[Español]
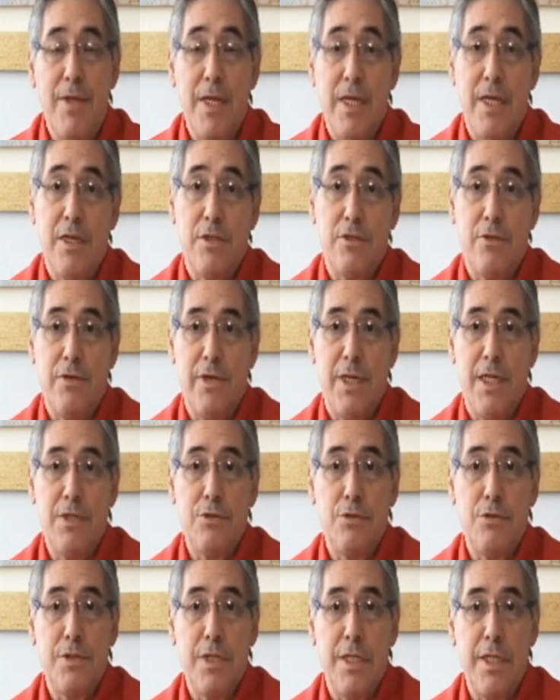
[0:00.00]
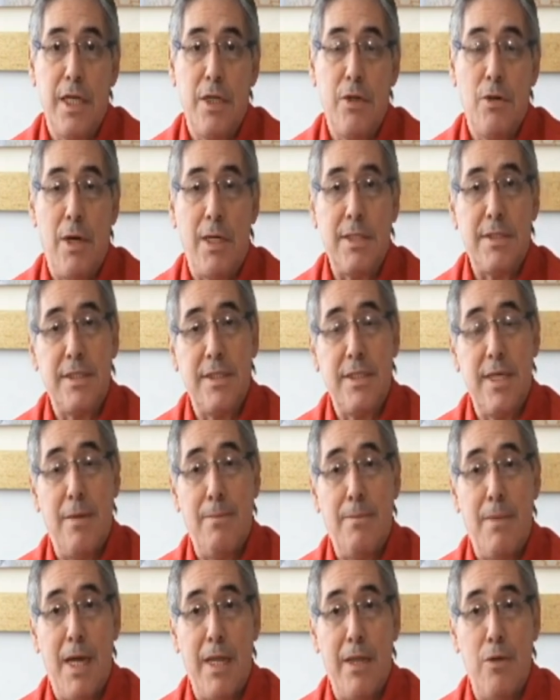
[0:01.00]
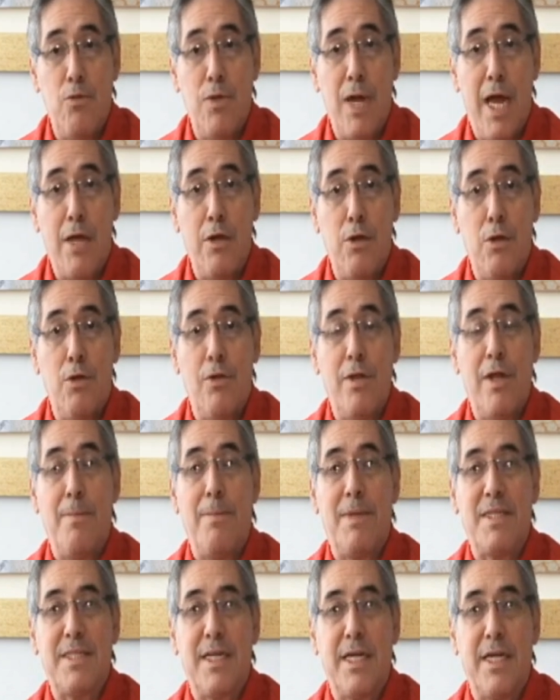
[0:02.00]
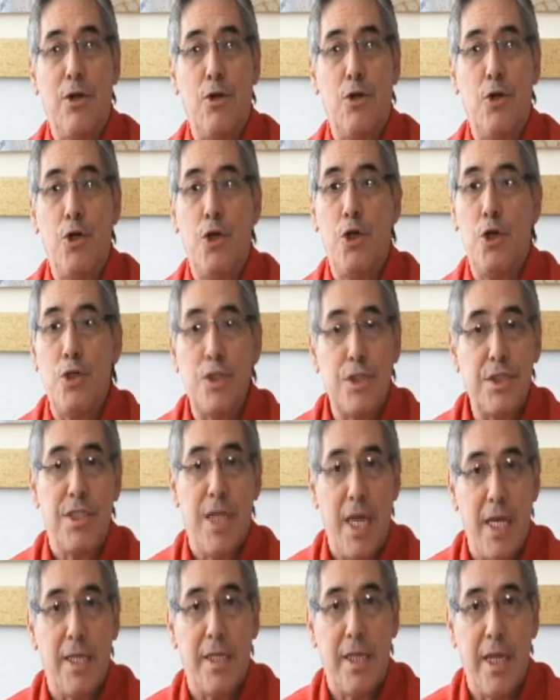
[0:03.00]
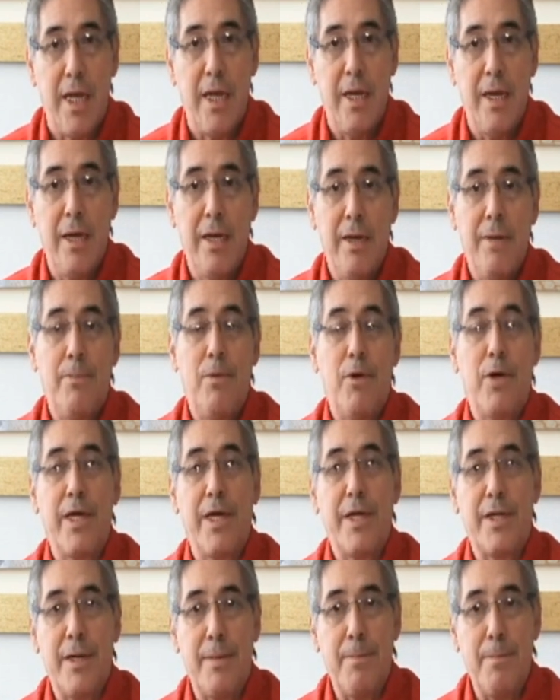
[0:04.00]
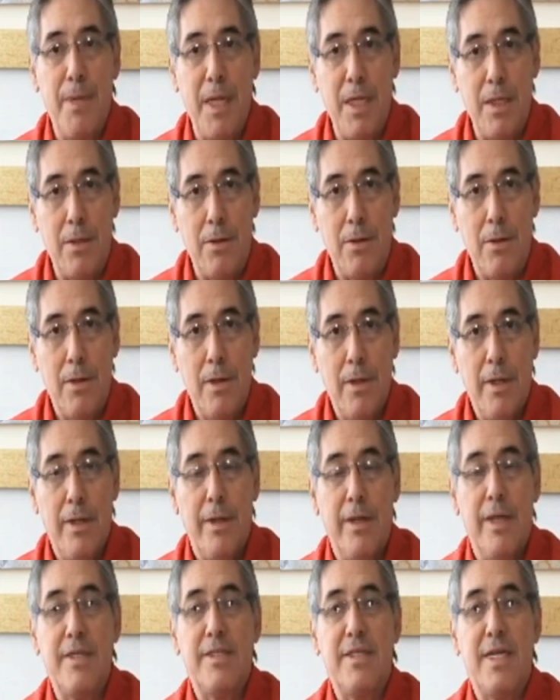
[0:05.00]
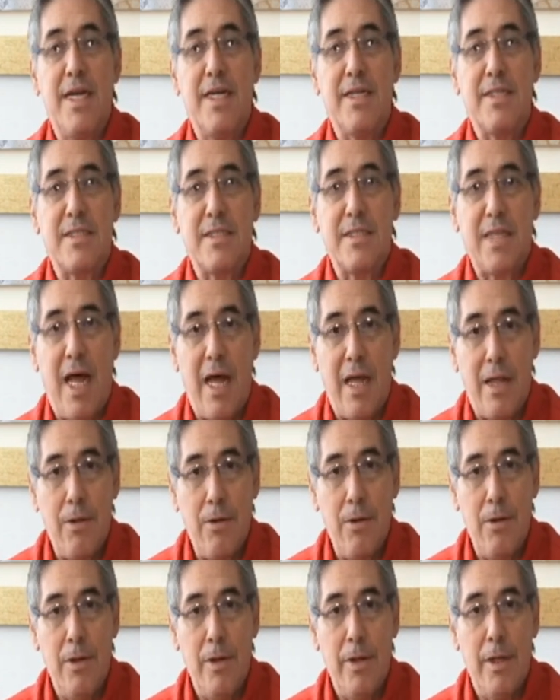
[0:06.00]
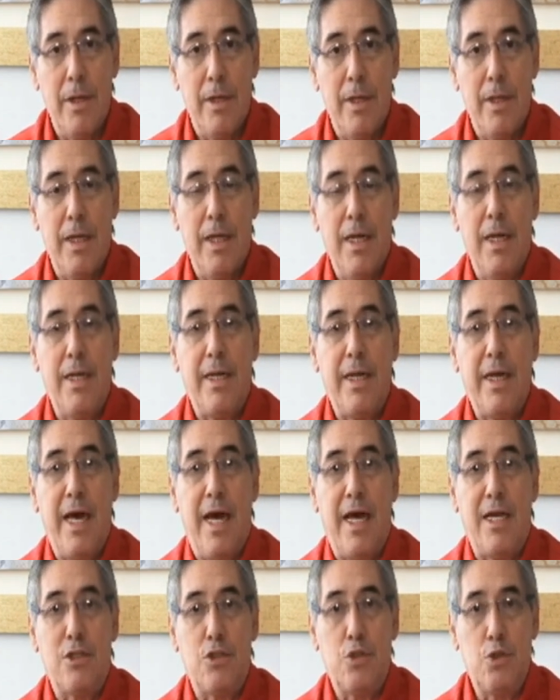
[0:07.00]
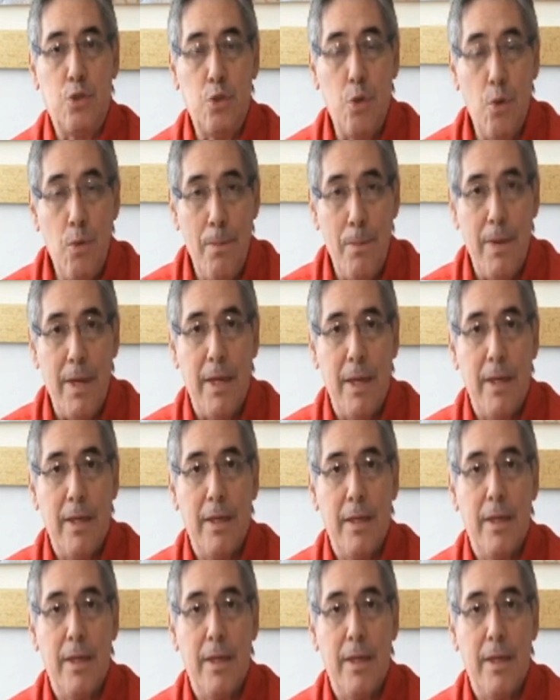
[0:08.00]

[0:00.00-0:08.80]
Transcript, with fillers: Y eso viene sucediendo hace ya más de un año donde el pasajero no siente porque, repito, es el Estado el que asume